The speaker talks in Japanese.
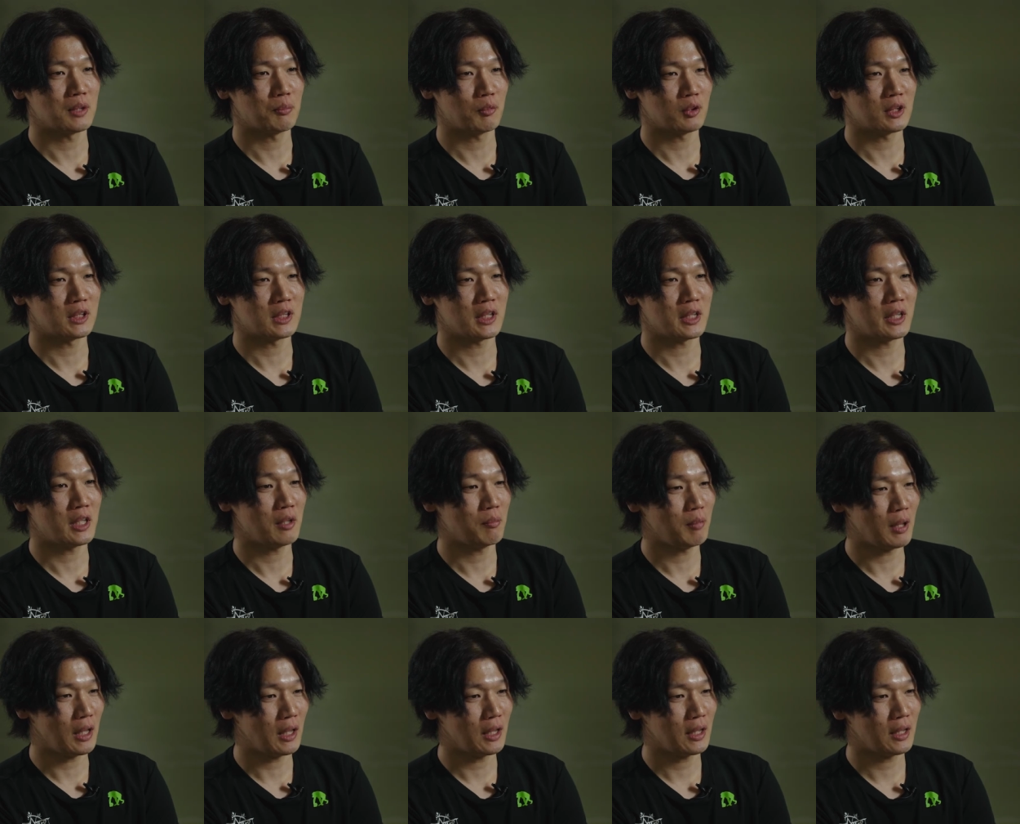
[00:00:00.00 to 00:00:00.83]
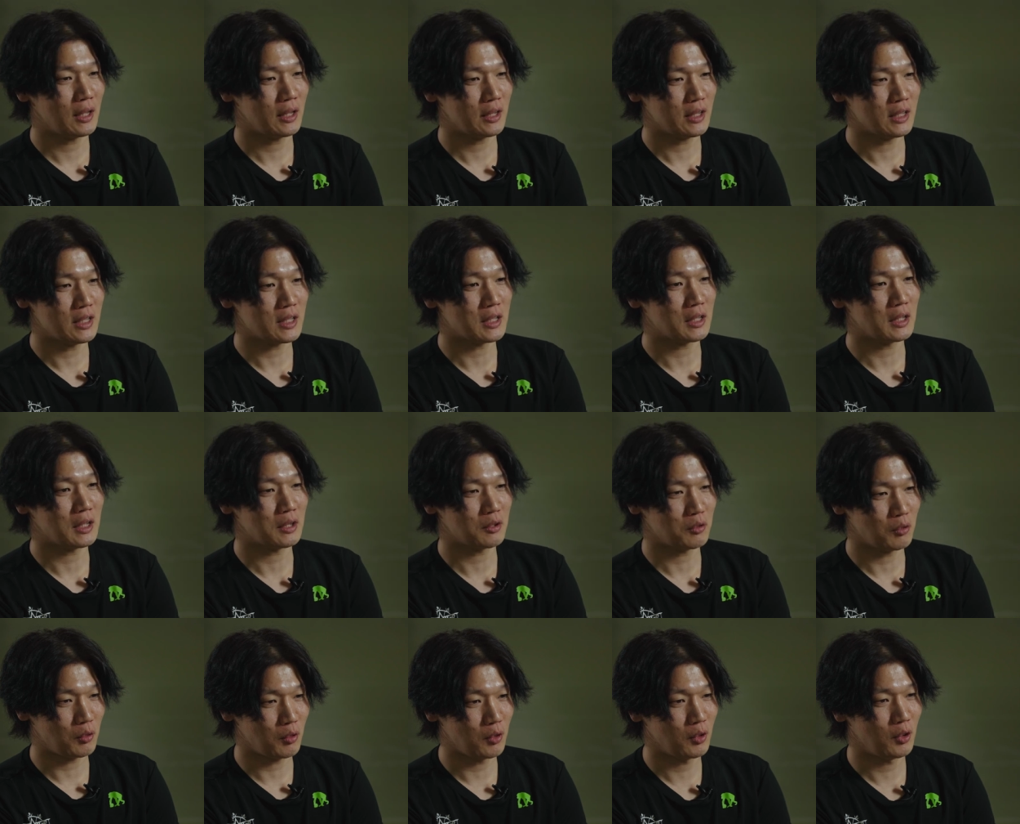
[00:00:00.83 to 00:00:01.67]
でも担えればいいかな
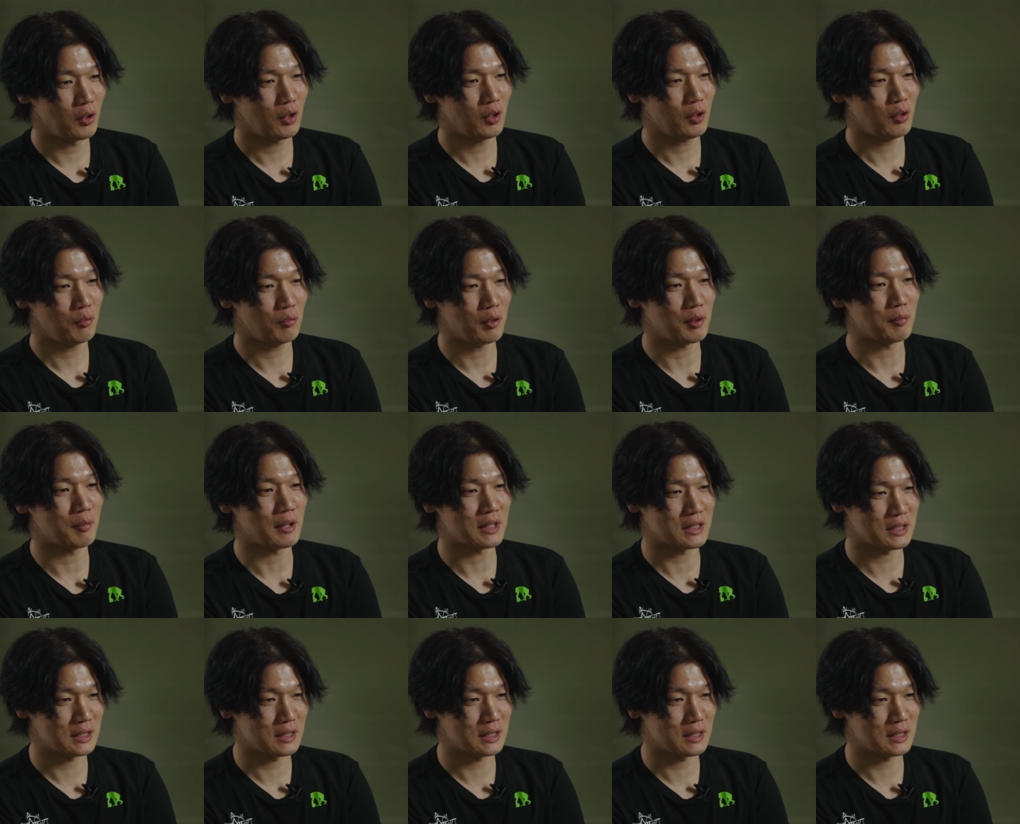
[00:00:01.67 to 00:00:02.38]
と思いま